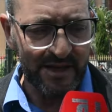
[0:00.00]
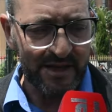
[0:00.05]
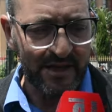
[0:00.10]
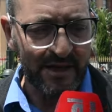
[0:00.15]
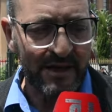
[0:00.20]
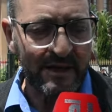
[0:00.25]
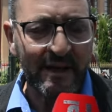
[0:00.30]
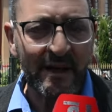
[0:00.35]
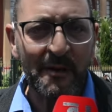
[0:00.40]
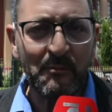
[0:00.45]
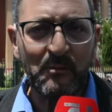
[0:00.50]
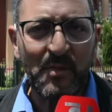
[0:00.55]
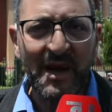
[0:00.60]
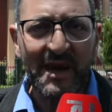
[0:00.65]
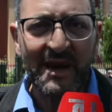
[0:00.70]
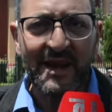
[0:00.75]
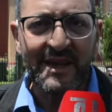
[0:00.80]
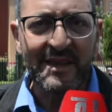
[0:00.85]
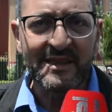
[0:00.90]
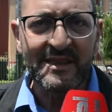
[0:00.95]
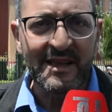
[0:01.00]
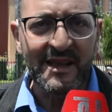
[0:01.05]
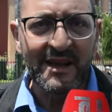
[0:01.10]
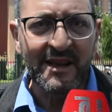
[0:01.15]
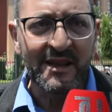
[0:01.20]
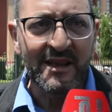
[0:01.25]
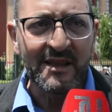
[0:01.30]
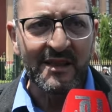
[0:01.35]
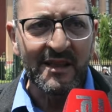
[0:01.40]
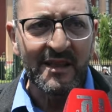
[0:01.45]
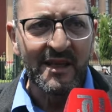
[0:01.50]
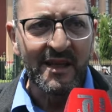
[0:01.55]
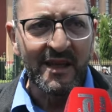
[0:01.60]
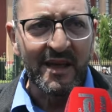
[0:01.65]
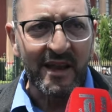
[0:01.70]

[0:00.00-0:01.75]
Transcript: اباراي ديال